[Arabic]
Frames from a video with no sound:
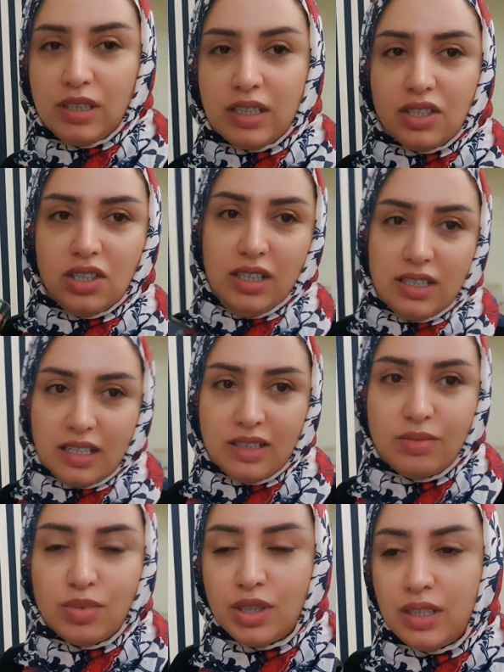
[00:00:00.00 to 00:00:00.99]
وداكشي حيت غادي
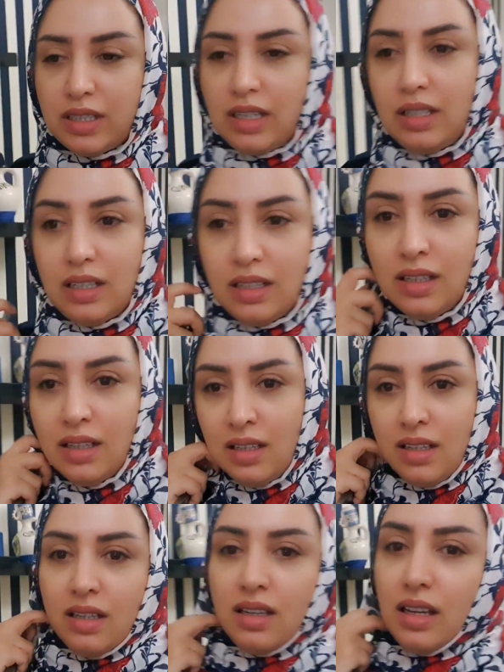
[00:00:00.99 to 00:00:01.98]
نمشي لتهلا
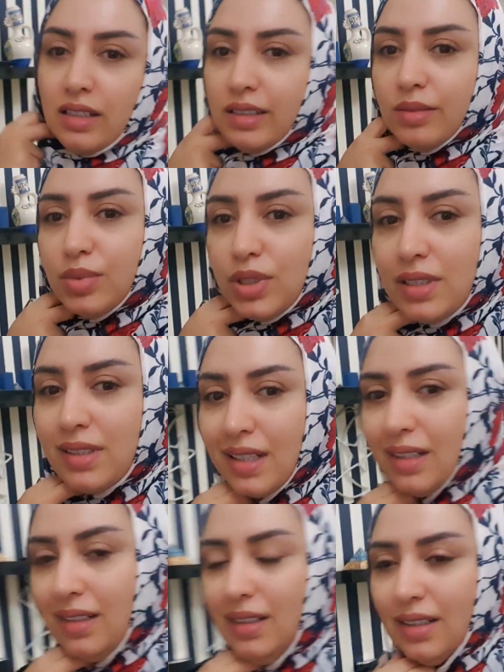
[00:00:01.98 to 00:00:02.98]
غادي نمشي حتى
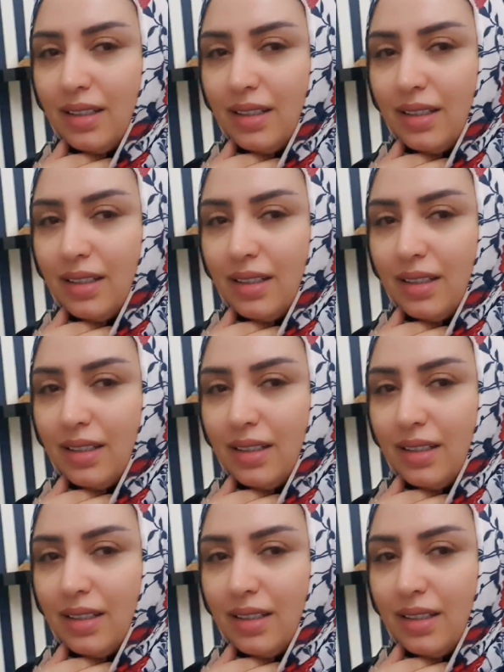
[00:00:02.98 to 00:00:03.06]
ل